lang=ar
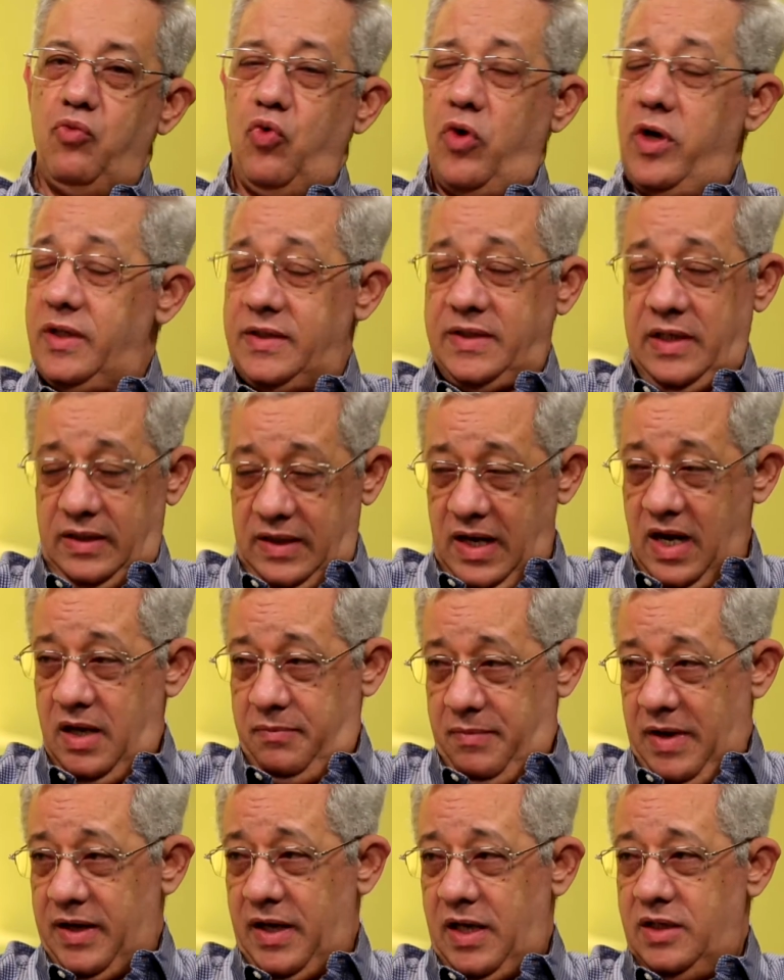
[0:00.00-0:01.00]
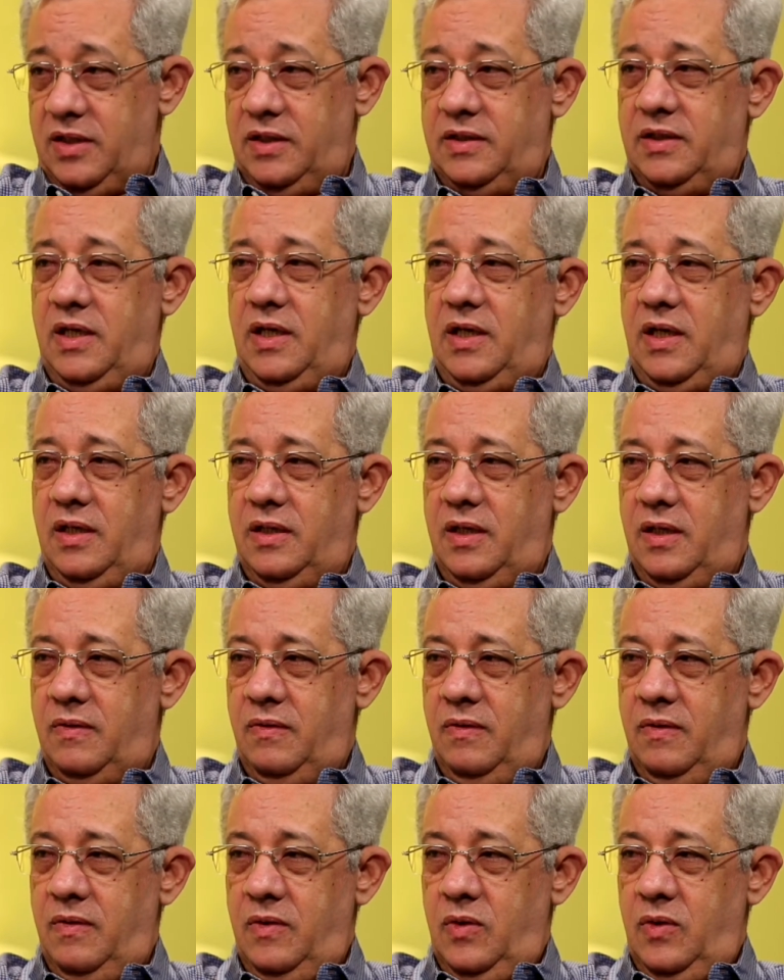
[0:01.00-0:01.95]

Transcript: المقدس اتكلم عن حاجات زي كده